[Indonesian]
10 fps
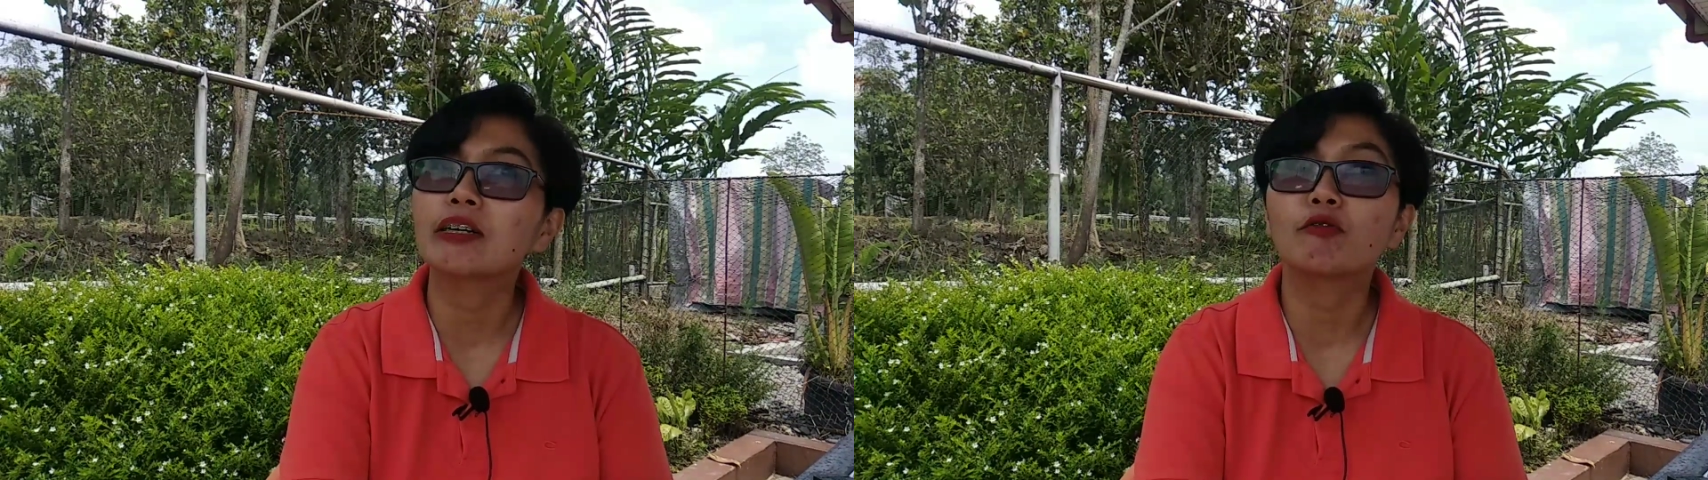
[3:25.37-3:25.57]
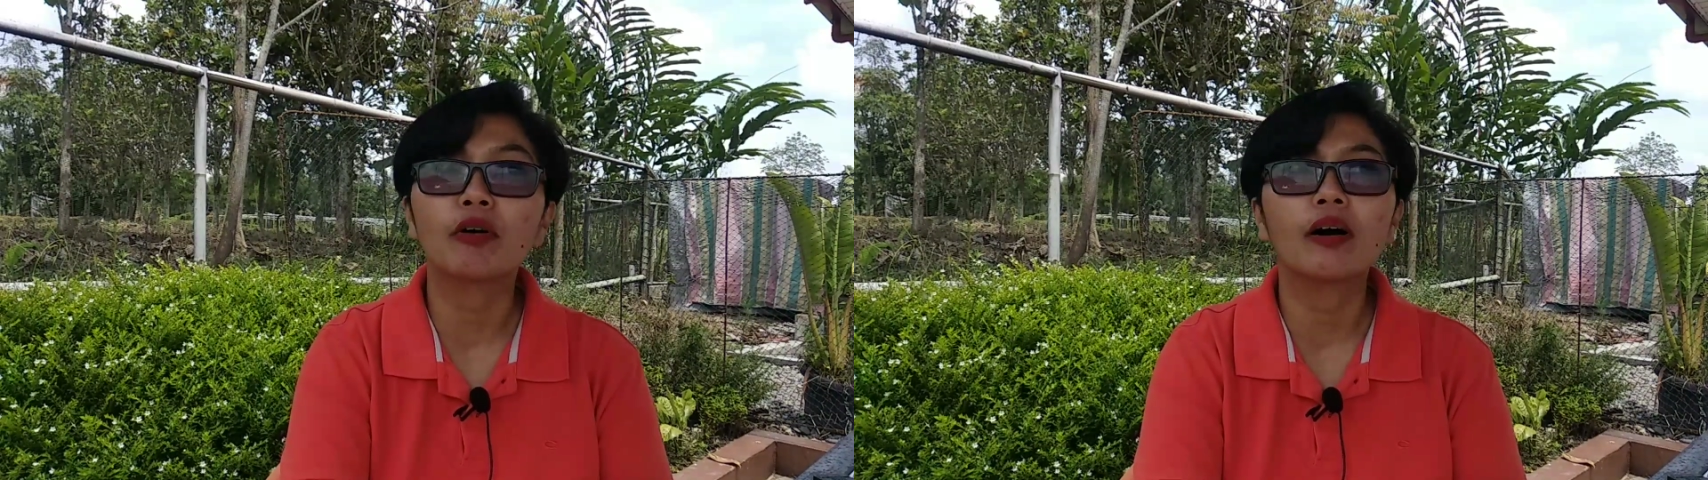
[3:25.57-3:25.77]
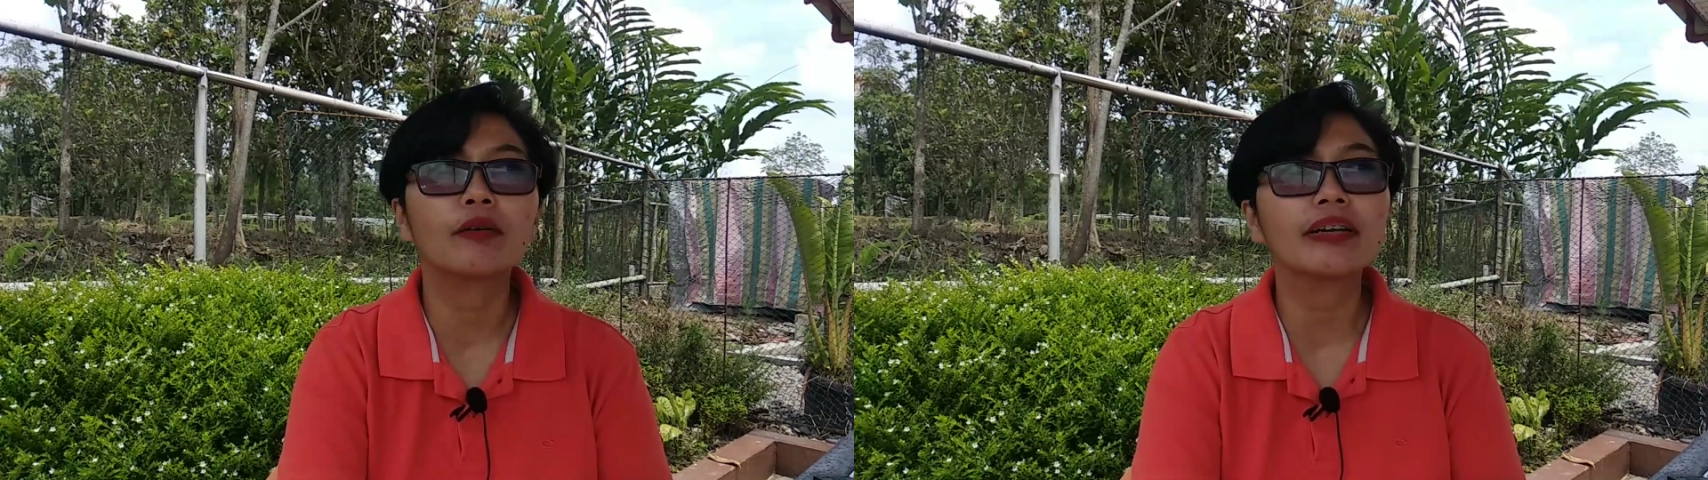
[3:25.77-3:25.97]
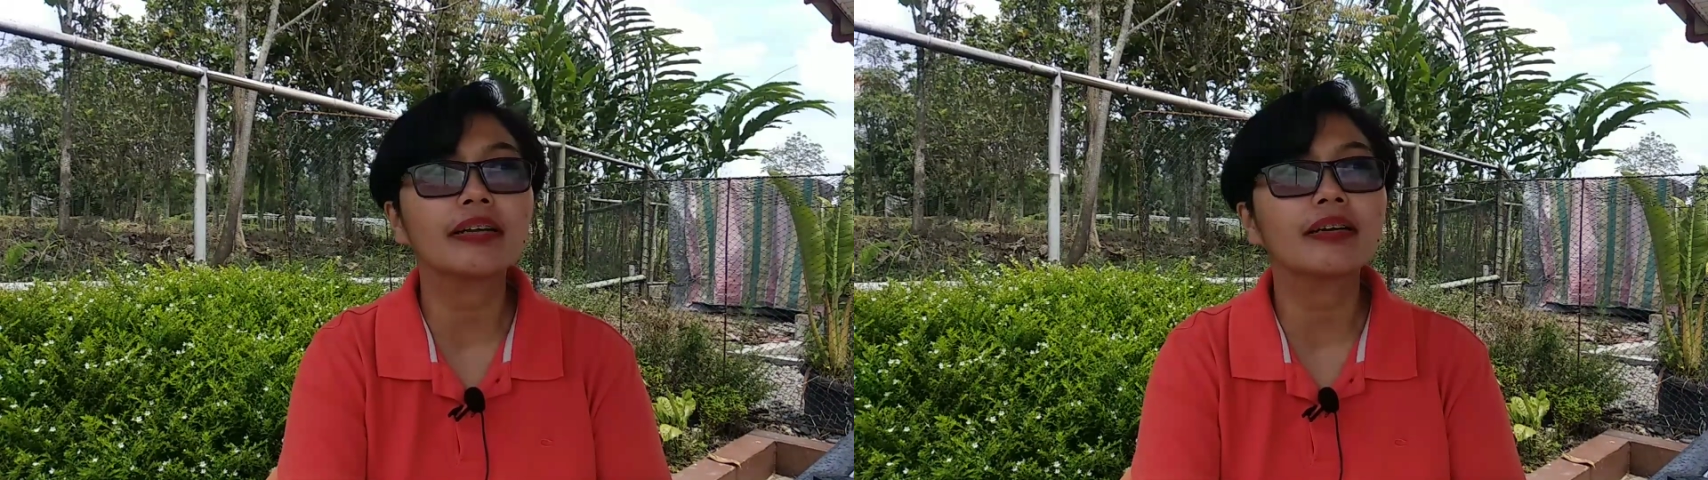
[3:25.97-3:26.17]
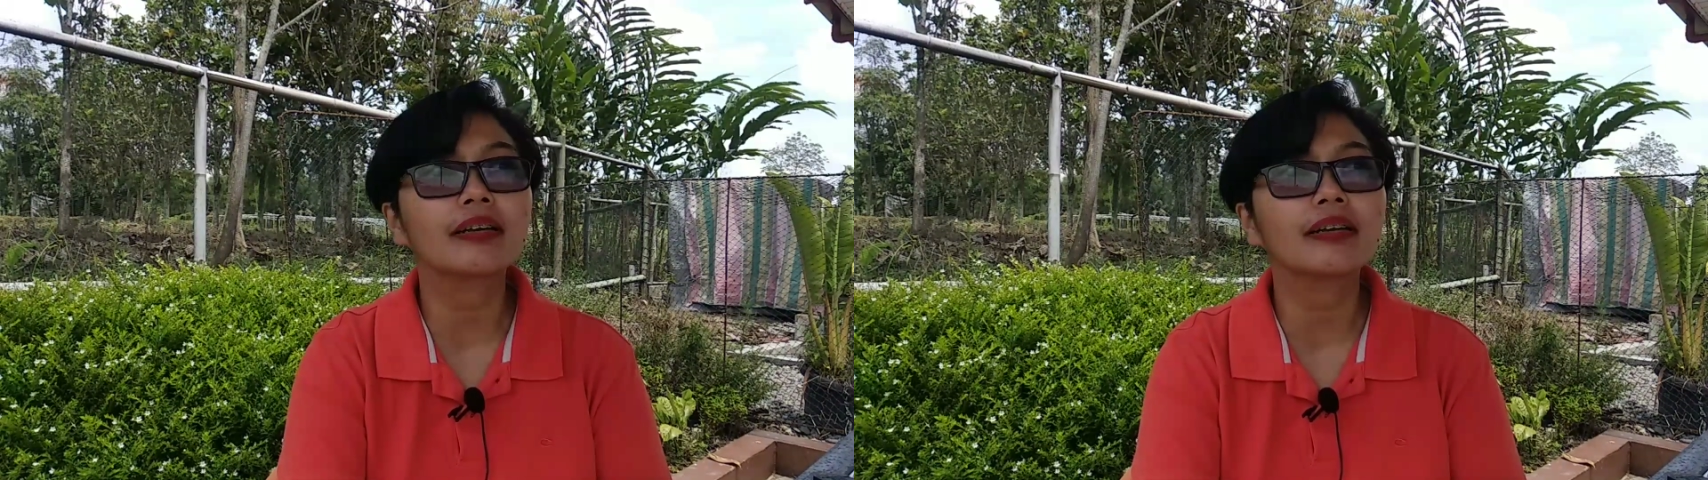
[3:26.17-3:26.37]
Nandu awan
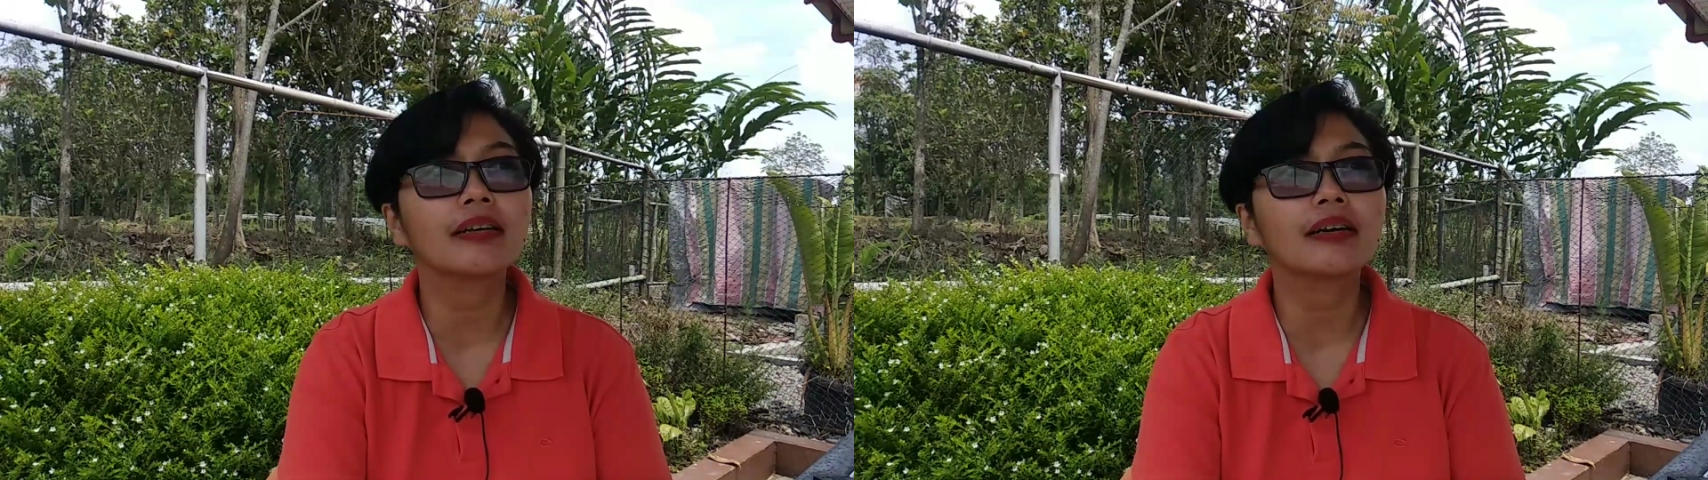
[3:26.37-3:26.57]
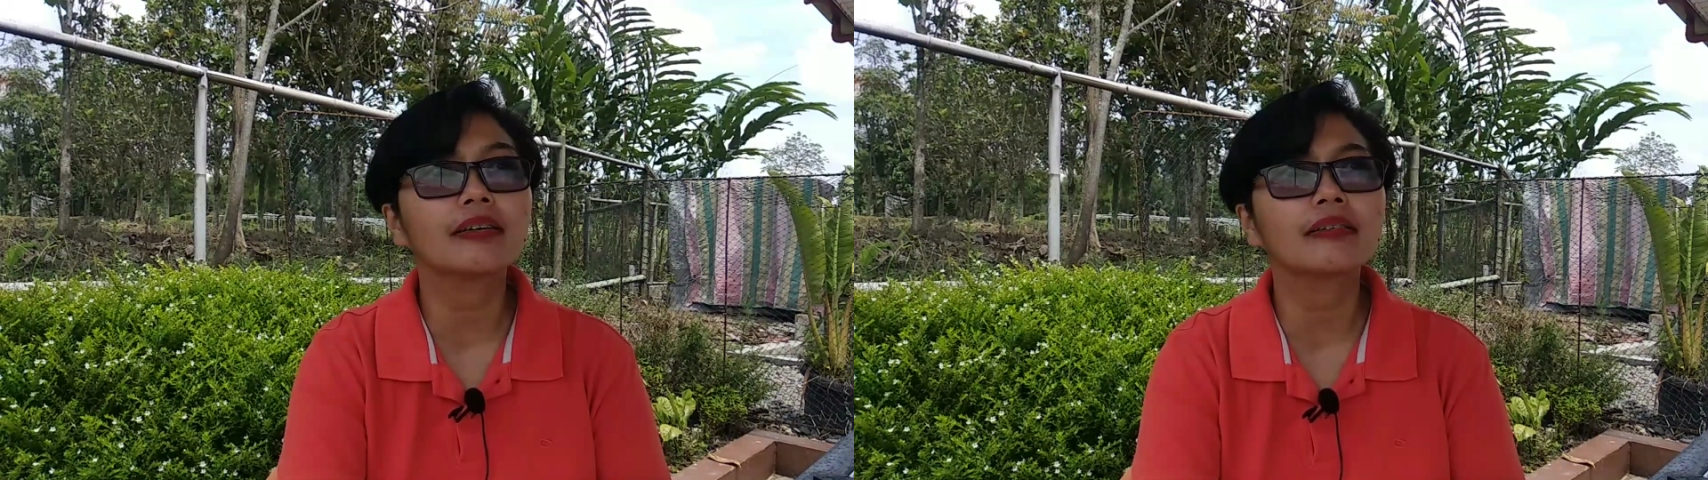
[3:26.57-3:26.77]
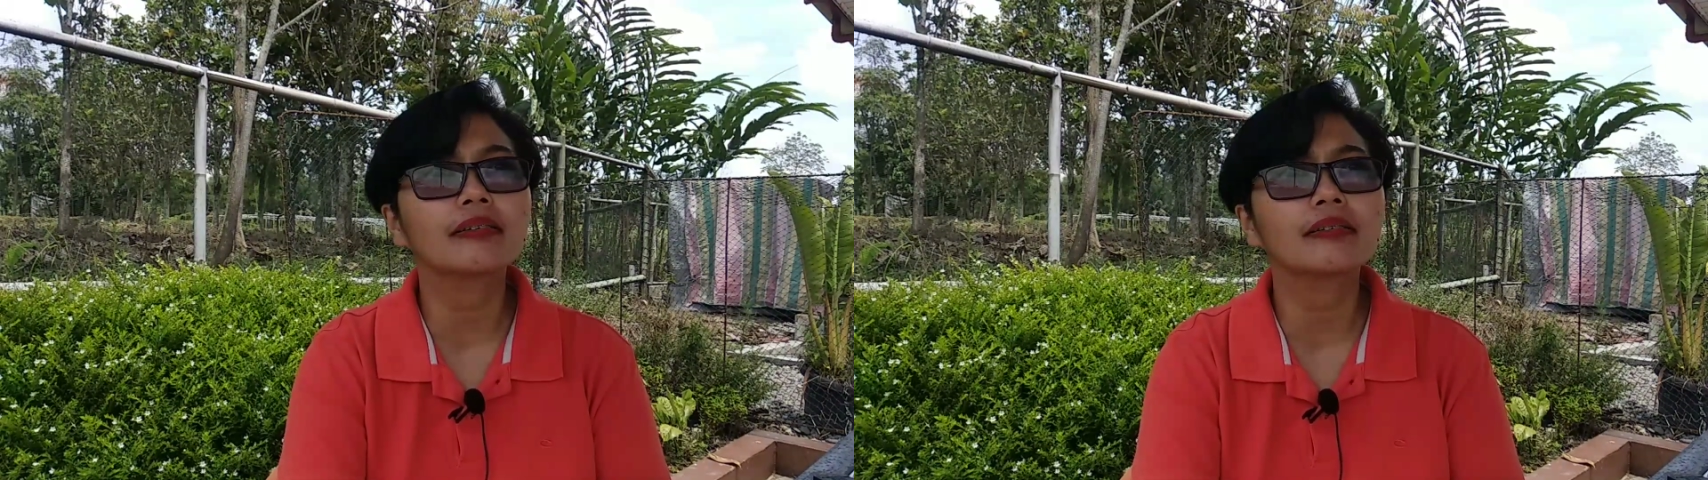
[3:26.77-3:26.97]
ni kerina